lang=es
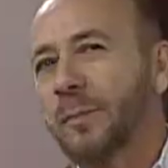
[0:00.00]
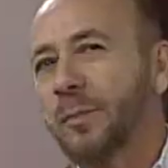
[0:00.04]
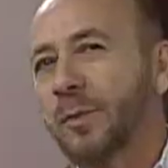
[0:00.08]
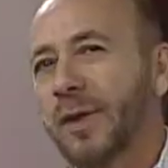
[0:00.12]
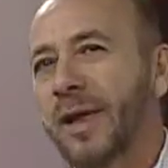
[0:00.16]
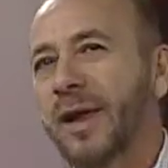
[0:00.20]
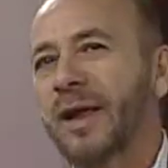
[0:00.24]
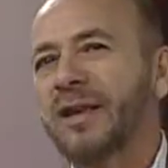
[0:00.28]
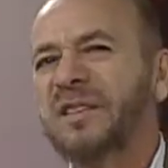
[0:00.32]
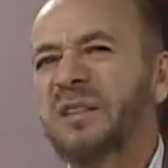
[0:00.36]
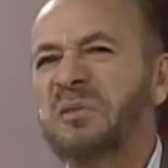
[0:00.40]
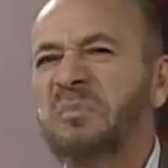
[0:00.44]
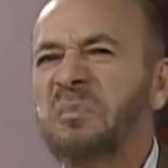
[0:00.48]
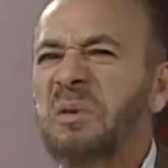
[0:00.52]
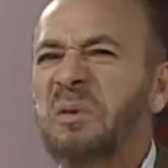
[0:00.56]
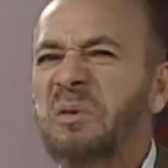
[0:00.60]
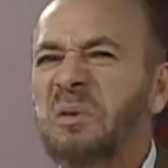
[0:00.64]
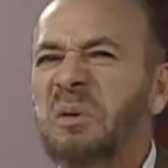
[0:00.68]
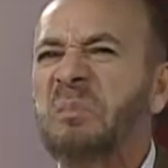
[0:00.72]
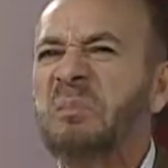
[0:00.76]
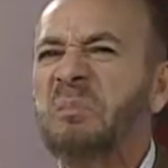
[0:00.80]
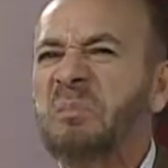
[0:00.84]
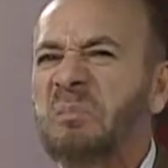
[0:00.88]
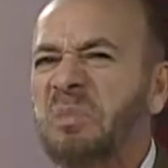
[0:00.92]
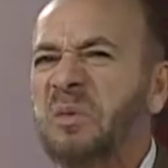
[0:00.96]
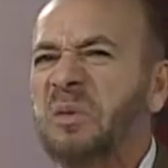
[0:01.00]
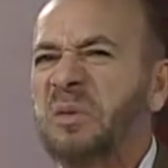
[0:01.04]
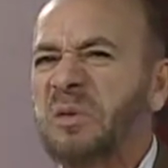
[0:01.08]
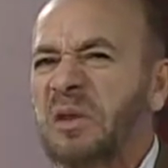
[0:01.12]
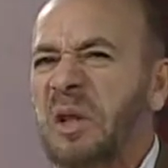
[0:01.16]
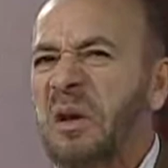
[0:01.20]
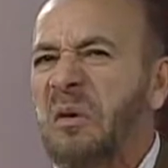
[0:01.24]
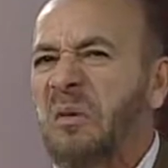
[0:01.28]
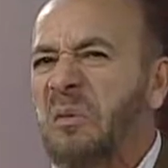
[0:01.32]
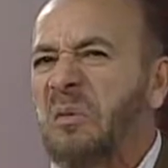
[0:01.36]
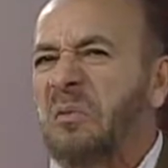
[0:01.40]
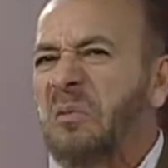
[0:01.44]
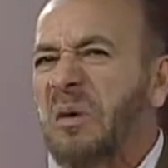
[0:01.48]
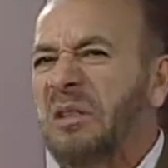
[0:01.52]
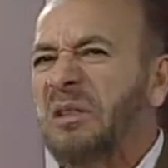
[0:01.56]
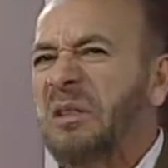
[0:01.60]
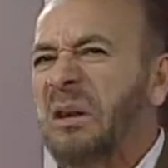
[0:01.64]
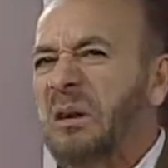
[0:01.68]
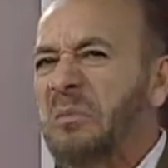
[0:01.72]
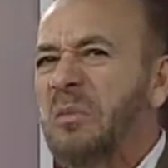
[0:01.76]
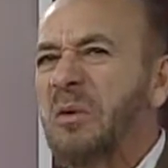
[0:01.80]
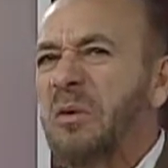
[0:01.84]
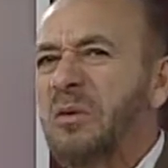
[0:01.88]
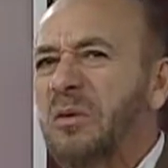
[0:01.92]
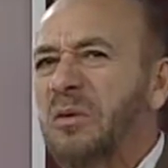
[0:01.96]
pudiera decir, pues, pues tengo un
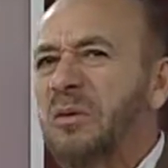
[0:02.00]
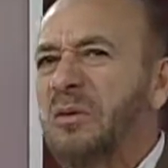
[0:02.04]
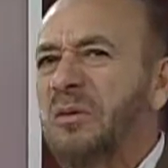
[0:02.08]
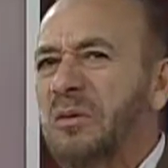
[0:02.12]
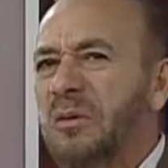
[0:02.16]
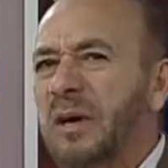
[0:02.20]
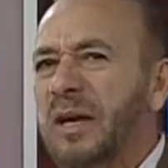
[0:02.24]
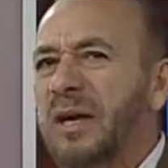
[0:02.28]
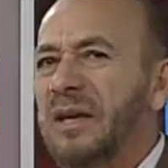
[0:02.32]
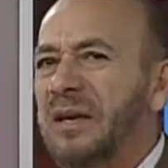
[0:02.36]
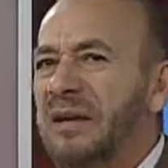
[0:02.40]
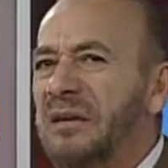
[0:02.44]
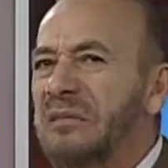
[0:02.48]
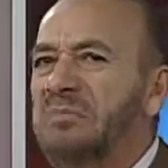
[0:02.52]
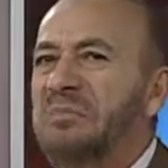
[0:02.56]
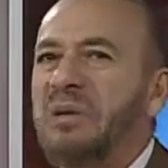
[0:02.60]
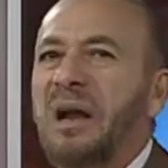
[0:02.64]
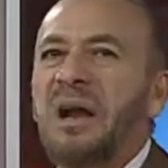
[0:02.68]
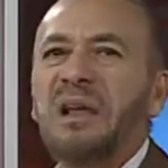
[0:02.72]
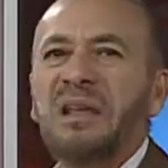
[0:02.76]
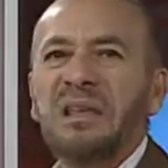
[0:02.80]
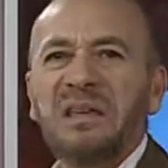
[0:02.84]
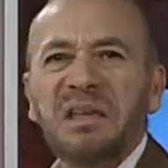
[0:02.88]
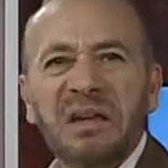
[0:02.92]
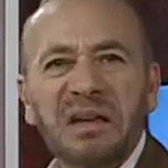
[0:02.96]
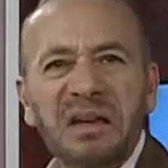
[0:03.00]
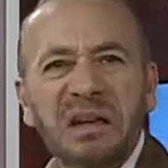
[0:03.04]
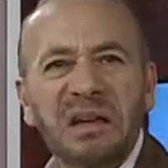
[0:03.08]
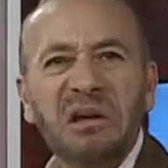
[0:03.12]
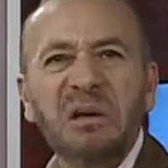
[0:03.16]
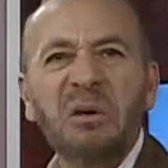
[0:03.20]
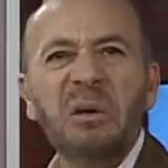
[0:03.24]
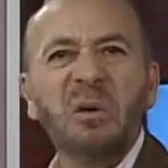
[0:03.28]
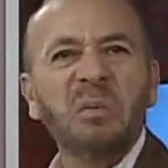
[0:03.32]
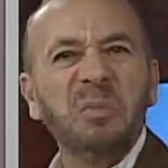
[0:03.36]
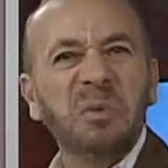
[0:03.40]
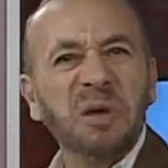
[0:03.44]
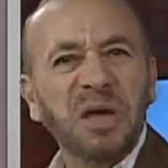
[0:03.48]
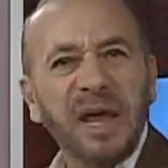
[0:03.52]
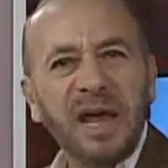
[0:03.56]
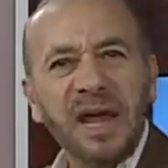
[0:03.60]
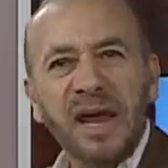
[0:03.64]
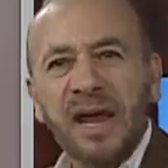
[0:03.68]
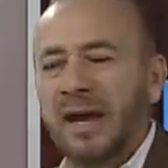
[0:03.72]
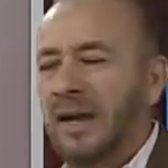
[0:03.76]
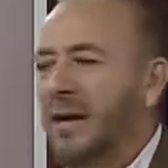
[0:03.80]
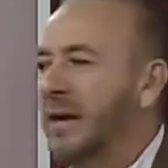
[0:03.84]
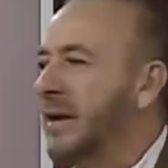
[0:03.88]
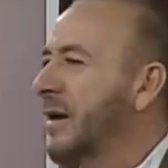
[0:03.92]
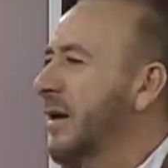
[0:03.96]
matrimonio ahí tranquilo,
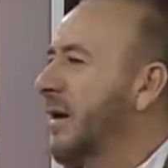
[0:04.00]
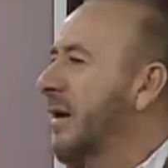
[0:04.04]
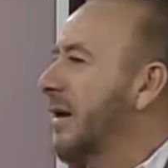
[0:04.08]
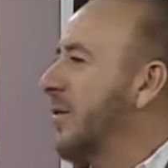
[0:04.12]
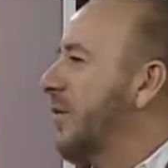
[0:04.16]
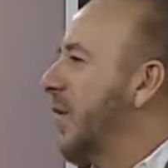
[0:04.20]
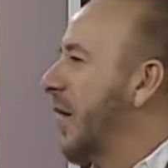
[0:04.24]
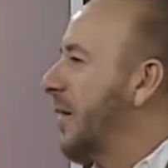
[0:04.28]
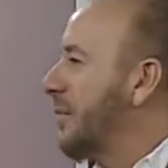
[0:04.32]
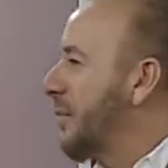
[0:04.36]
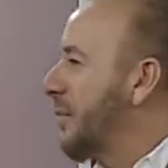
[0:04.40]
bien, no hay